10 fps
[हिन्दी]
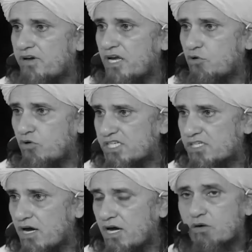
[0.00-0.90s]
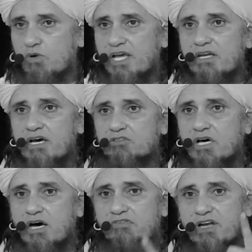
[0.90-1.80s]
फ़लहु अजरान व इन
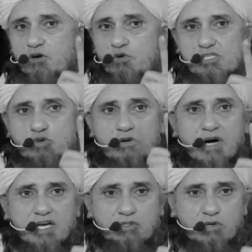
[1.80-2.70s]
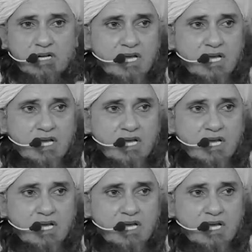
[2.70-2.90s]
अख्ता फ़लहु अजर वाहिद